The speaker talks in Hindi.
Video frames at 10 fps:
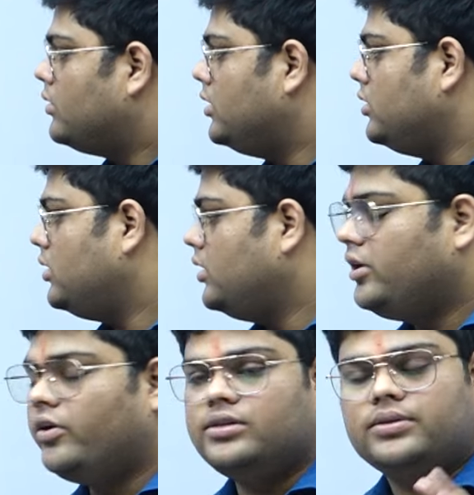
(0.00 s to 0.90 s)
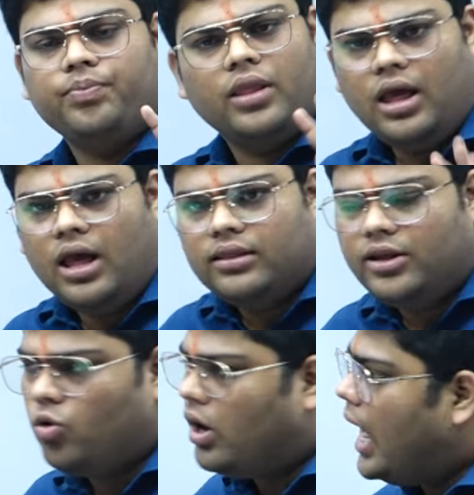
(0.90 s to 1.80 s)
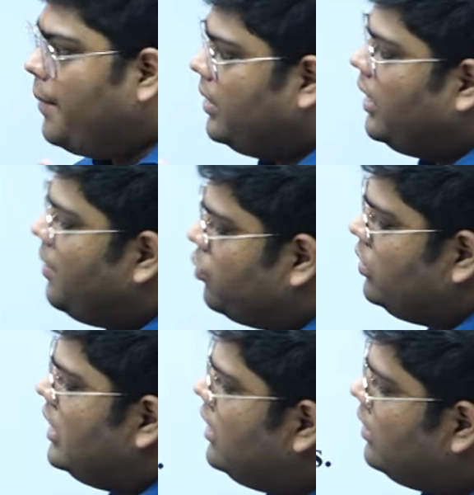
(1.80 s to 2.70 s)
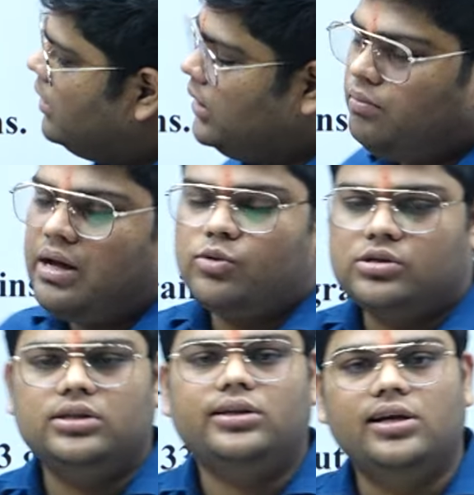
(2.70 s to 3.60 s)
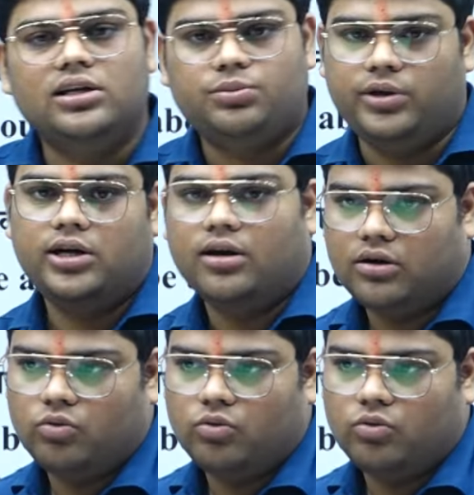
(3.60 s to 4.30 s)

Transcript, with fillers: 33 ग्रेन्स देखो अब आपको क्या करना है कि मैं आपको साथ साथ इंग्लिश भी दिखा रहा